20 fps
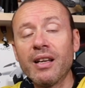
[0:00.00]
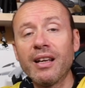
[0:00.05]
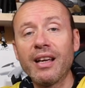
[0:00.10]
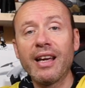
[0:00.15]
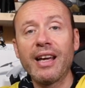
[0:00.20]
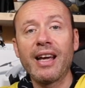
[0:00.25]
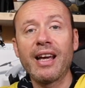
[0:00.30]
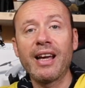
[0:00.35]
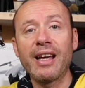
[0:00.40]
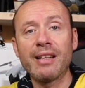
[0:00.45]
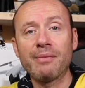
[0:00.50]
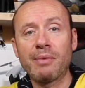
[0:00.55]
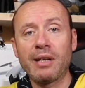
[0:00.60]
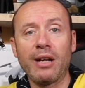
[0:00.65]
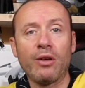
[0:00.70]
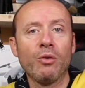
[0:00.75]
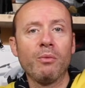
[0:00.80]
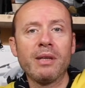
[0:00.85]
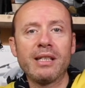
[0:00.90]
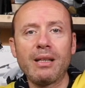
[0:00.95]
eh,
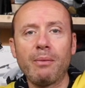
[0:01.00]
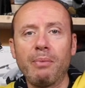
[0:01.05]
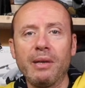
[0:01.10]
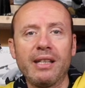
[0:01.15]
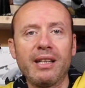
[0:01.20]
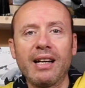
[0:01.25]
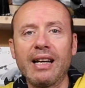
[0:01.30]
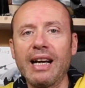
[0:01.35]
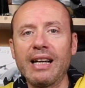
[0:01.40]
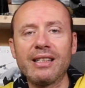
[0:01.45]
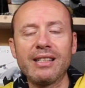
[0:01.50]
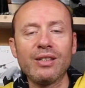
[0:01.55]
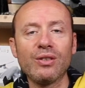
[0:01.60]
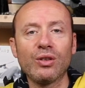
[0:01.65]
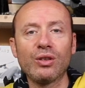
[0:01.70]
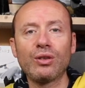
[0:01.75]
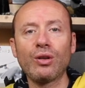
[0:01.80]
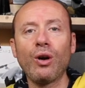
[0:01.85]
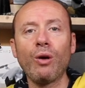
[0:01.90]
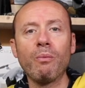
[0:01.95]
perché come sapete ragazzi il
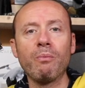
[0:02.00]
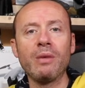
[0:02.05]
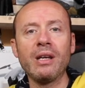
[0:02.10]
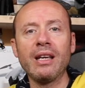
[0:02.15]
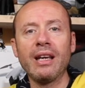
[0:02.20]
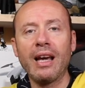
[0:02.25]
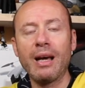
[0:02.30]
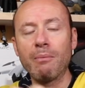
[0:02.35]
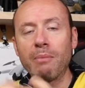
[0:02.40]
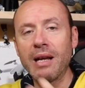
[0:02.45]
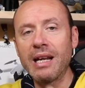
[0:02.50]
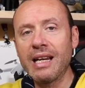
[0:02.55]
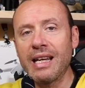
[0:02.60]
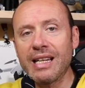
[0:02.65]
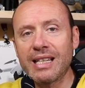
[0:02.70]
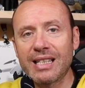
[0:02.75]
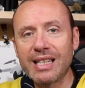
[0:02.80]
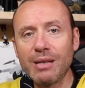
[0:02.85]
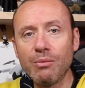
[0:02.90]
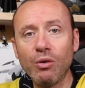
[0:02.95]
nostro hobby è
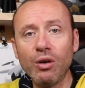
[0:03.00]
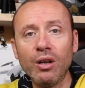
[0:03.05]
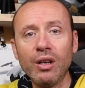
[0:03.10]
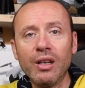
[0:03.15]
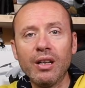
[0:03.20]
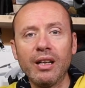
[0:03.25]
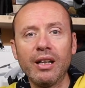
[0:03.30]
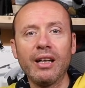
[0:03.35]
bellissimo,